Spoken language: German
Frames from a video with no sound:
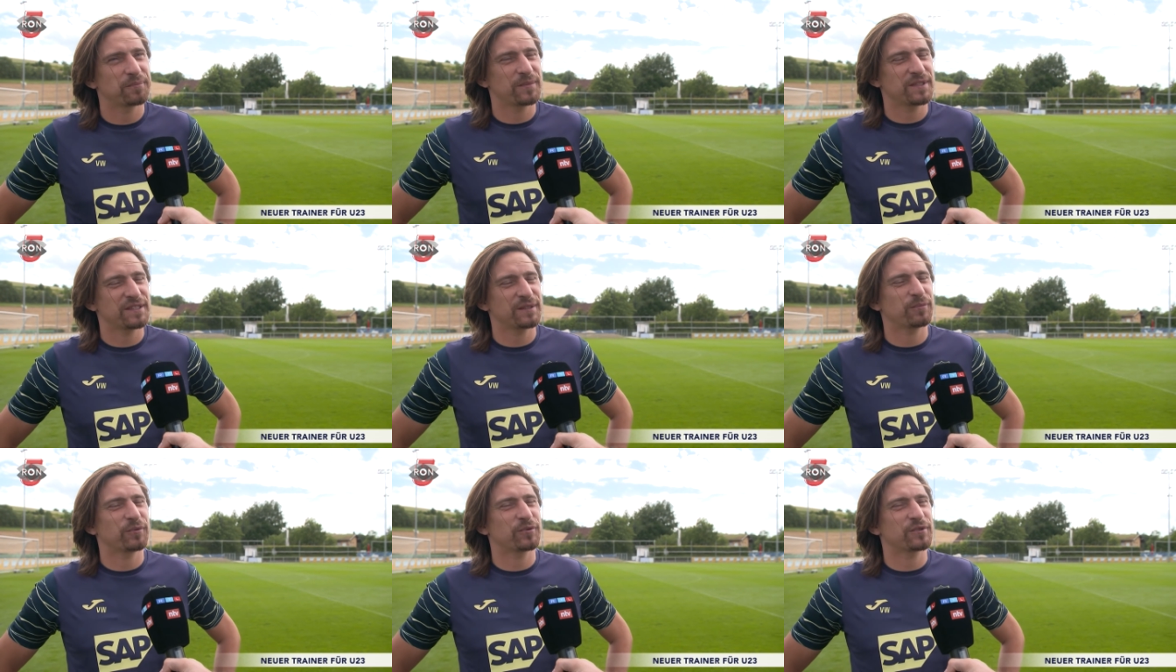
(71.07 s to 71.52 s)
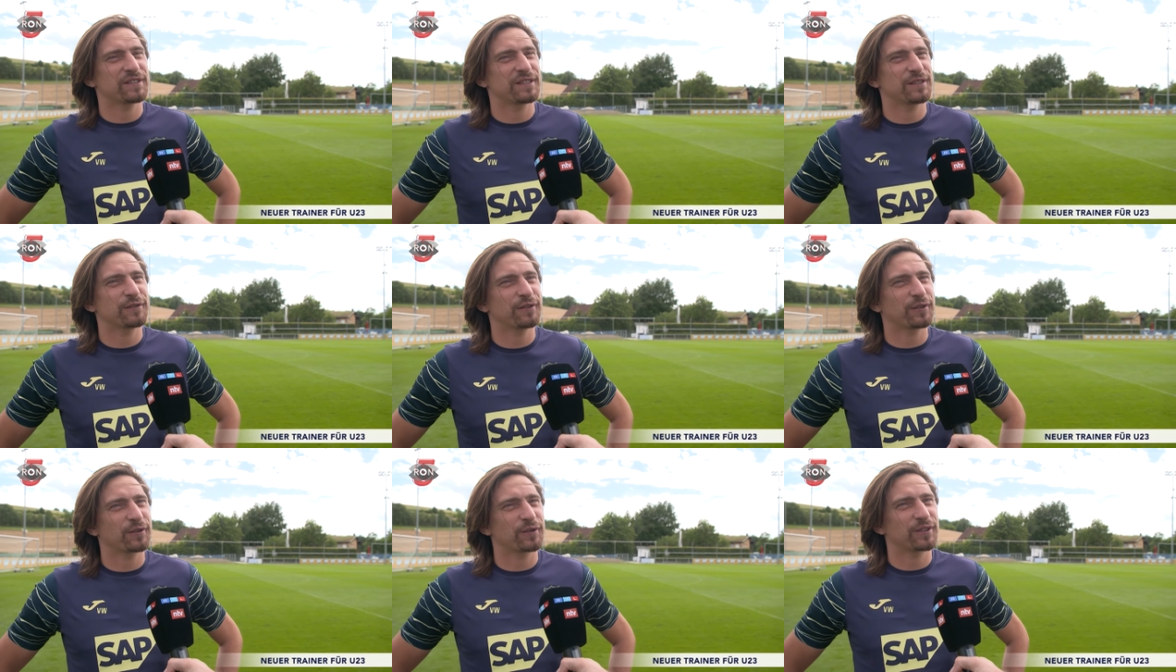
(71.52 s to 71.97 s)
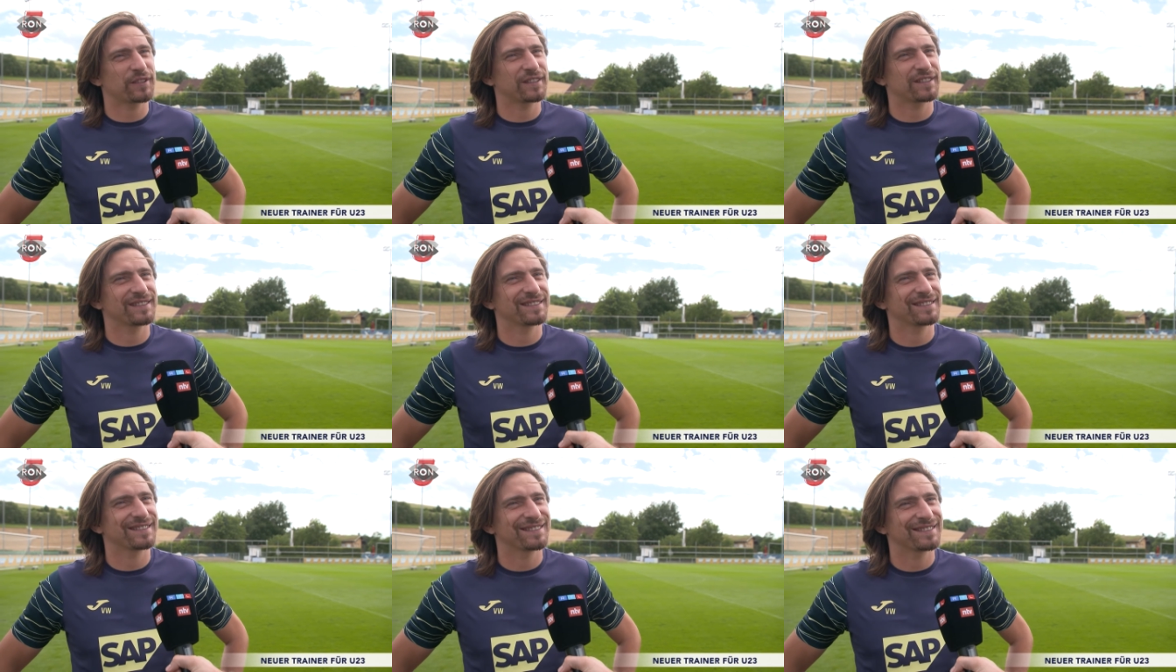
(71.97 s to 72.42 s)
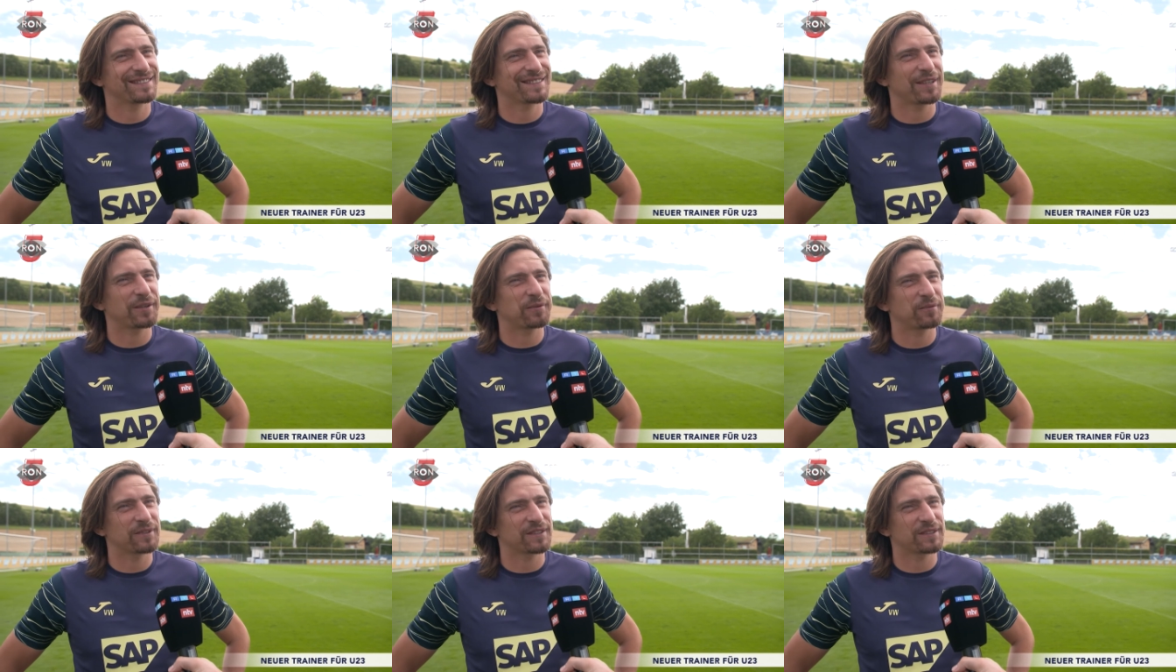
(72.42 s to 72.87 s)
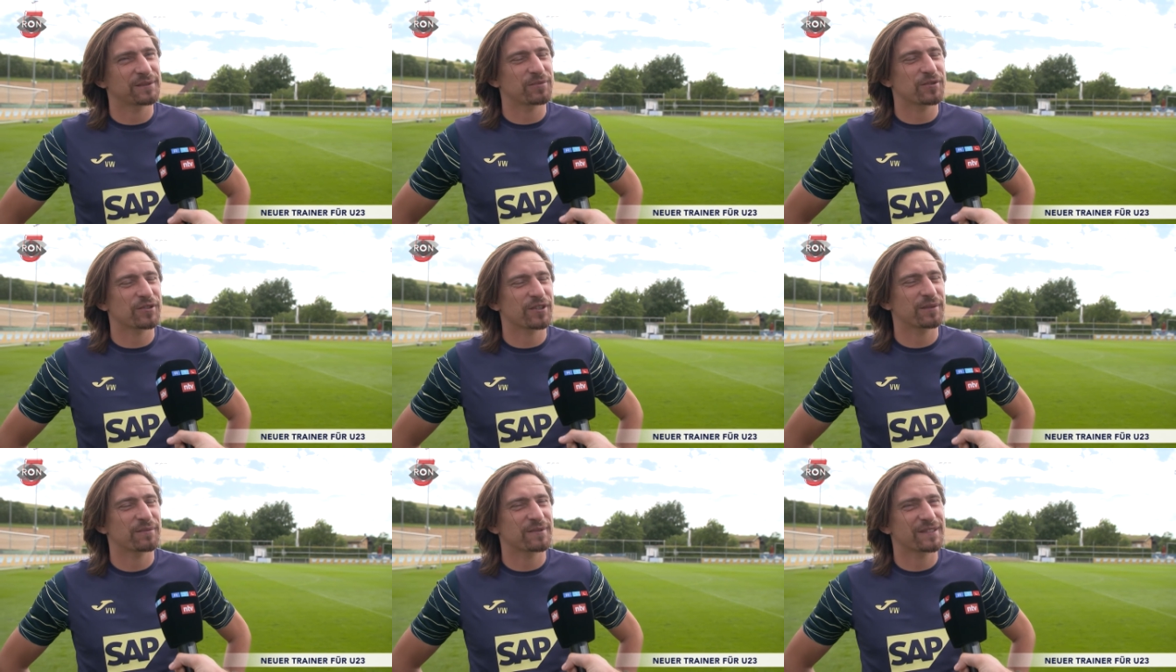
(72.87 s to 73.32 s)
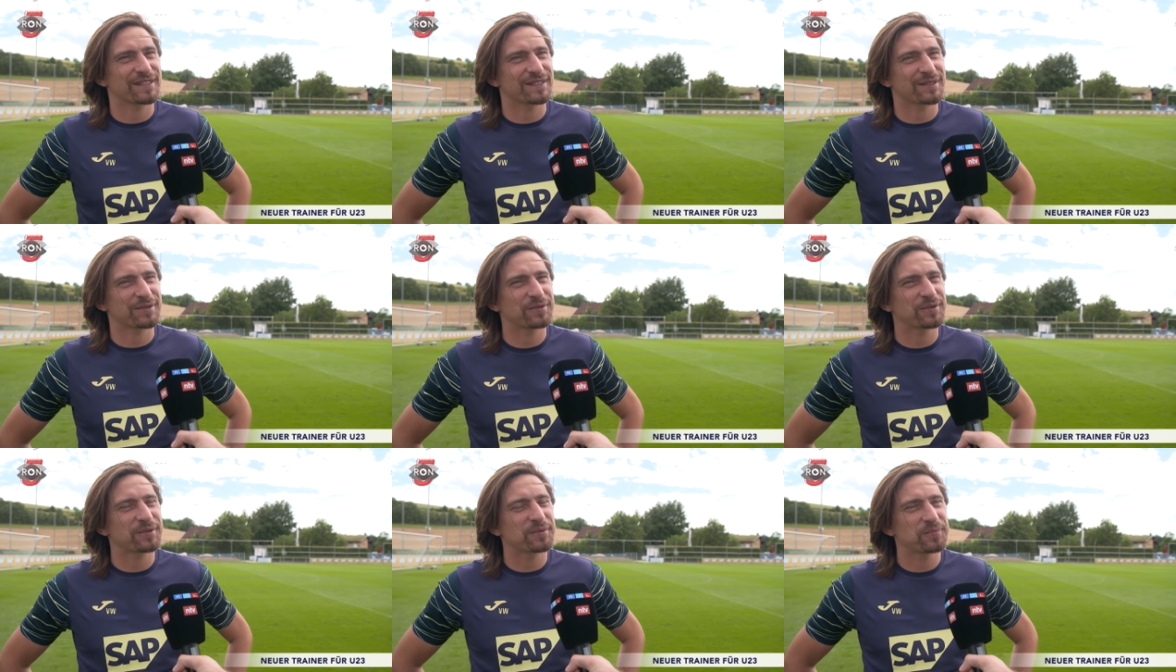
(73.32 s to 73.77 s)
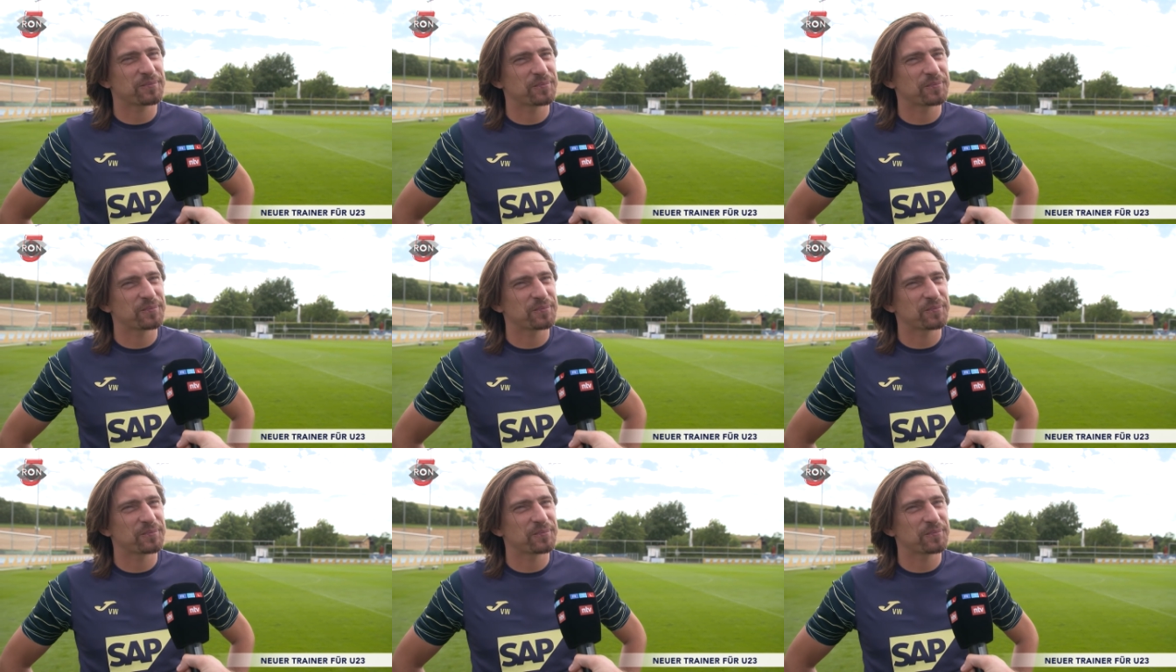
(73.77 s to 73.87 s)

ein bisschen positiv verrückt. Ich glaube, das beschreibt es ganz gut.